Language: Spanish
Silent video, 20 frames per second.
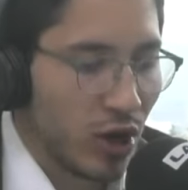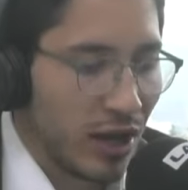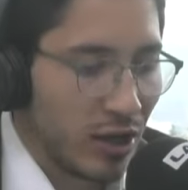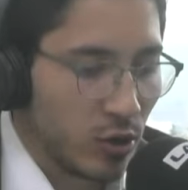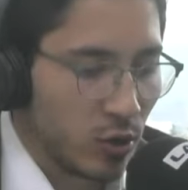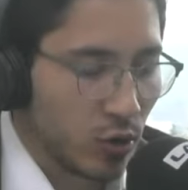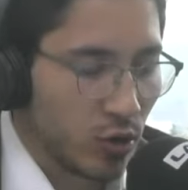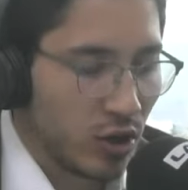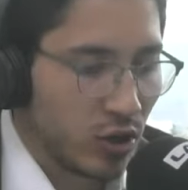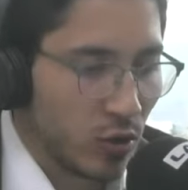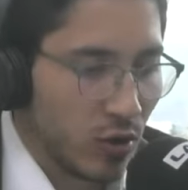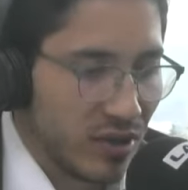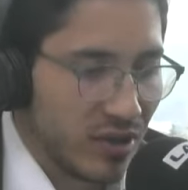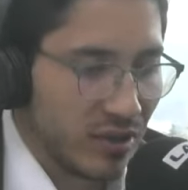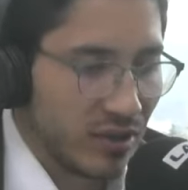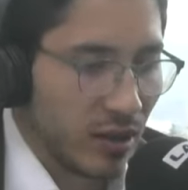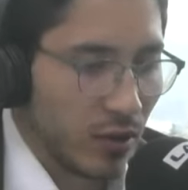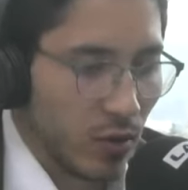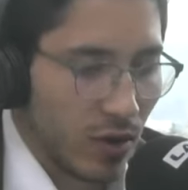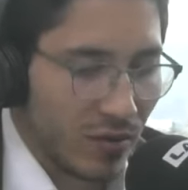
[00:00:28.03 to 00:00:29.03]
hechos y
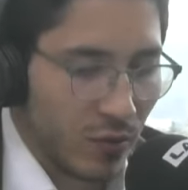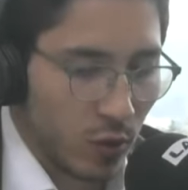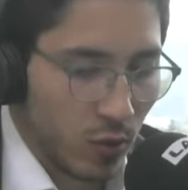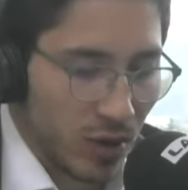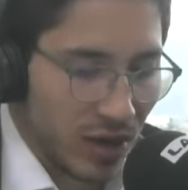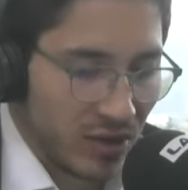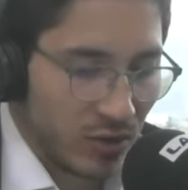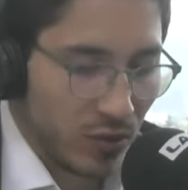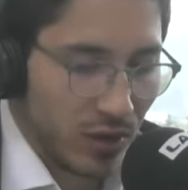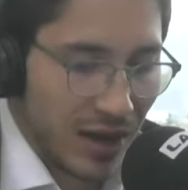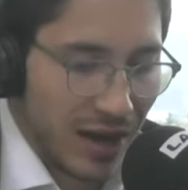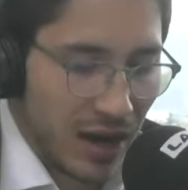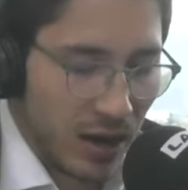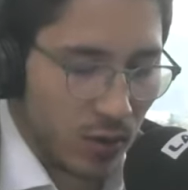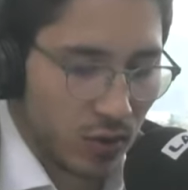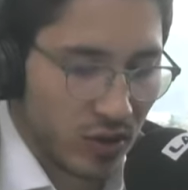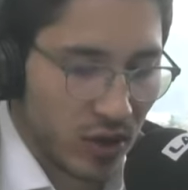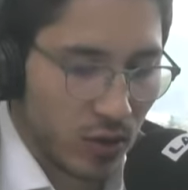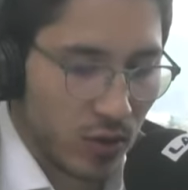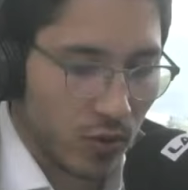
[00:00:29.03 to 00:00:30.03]
solicitando la formulación de
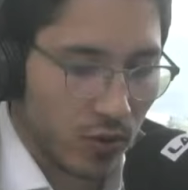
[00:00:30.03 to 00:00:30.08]
cargos en